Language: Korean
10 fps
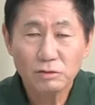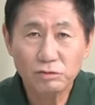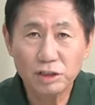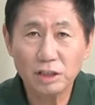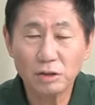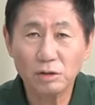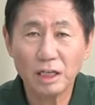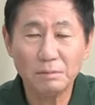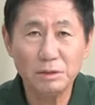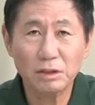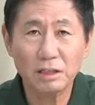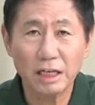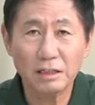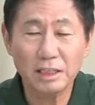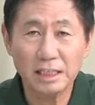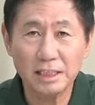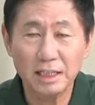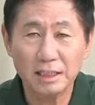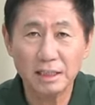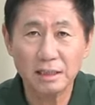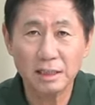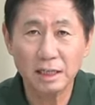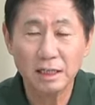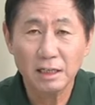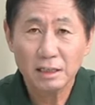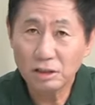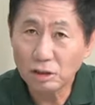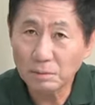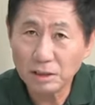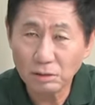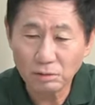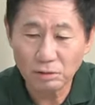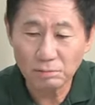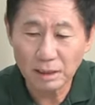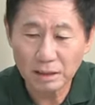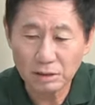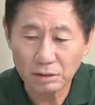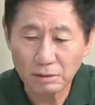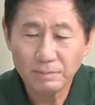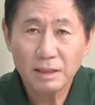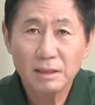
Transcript: 구체적이고 합리적인 안을 제시해야 되는데 이놈의 정권은 말이죠.